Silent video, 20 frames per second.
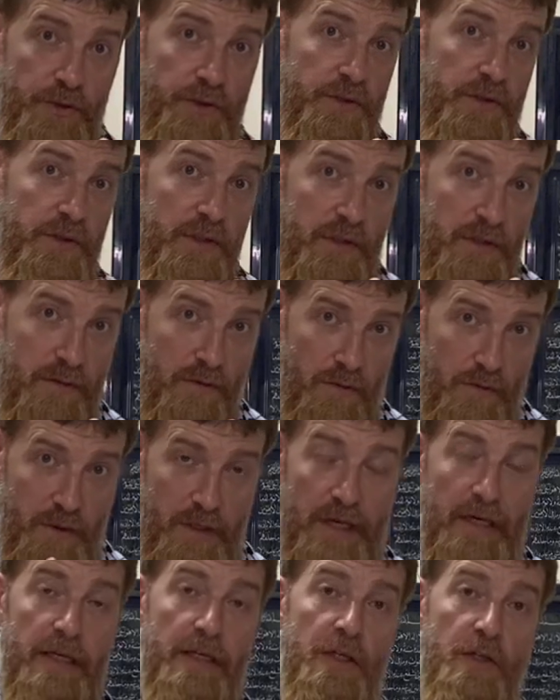جديد
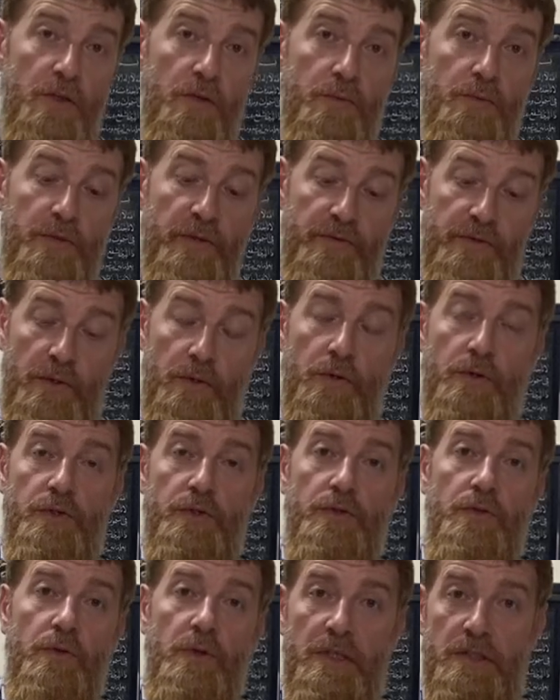ودخلناهم بنفس
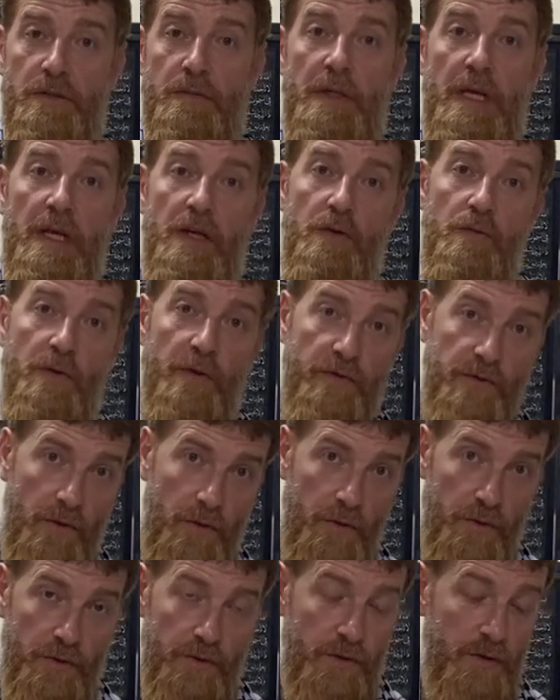العش وليش بنخليهم بنفس
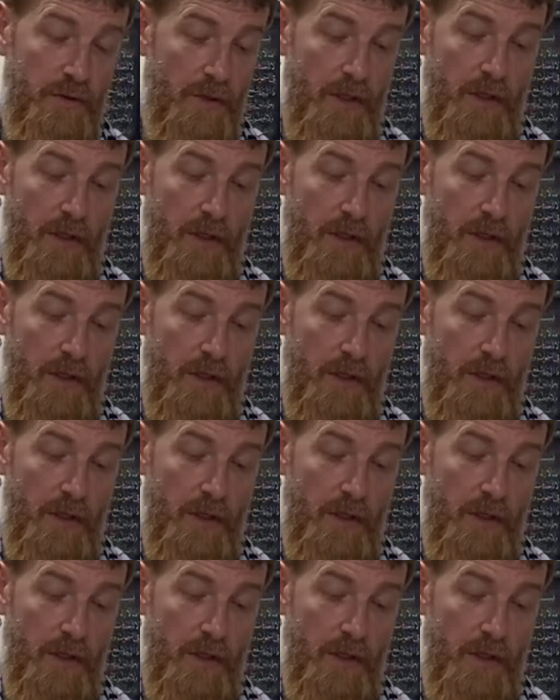العش